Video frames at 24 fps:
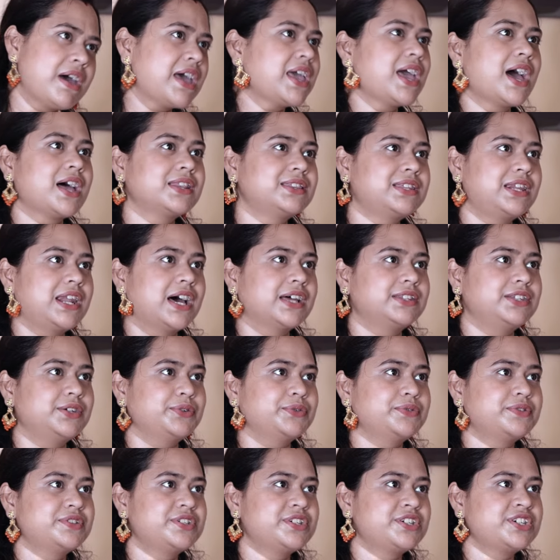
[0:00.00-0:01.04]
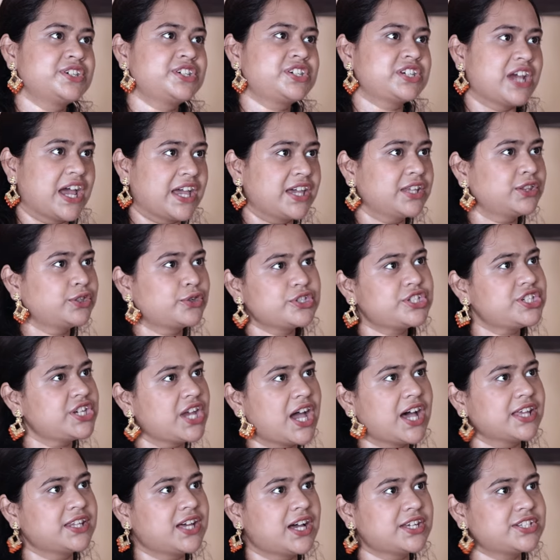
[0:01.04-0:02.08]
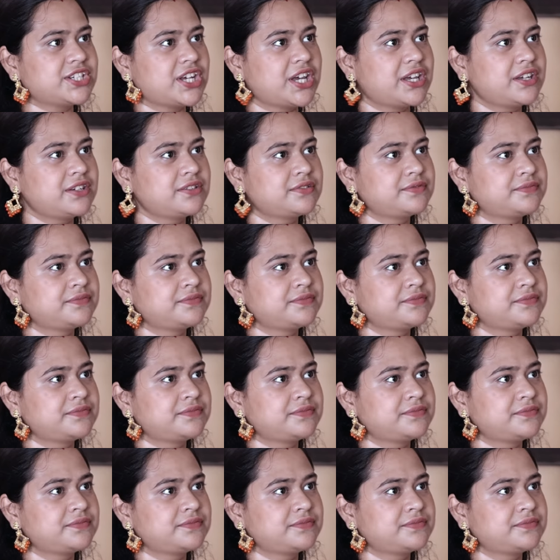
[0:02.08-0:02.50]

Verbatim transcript: मैं याद दिलाती हूँ शायद कुछ याद आ जाए